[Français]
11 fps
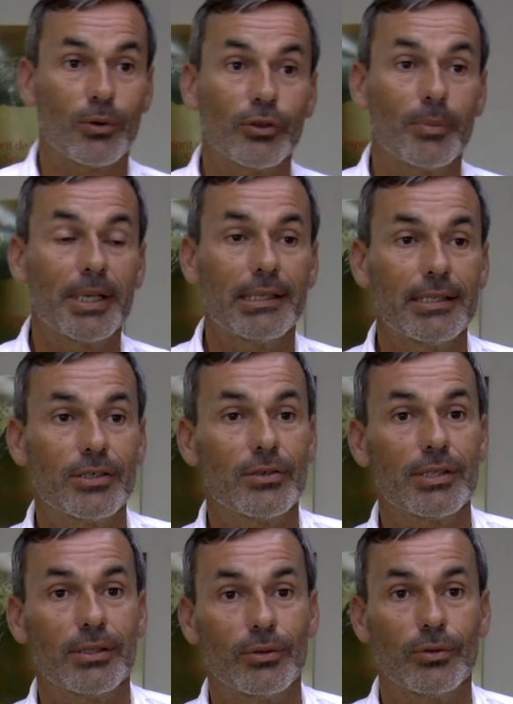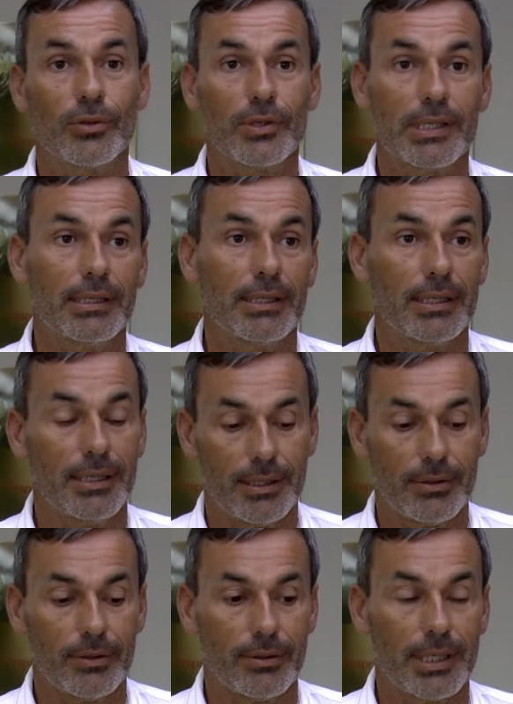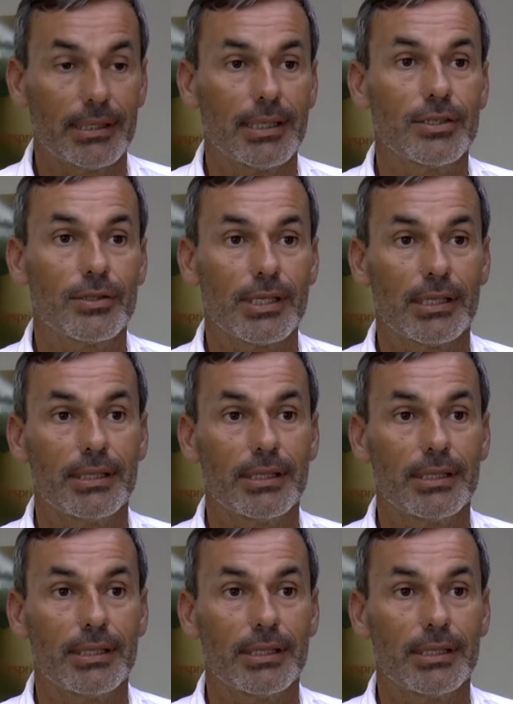Quantum Intelligence est une société euh, d'intelligence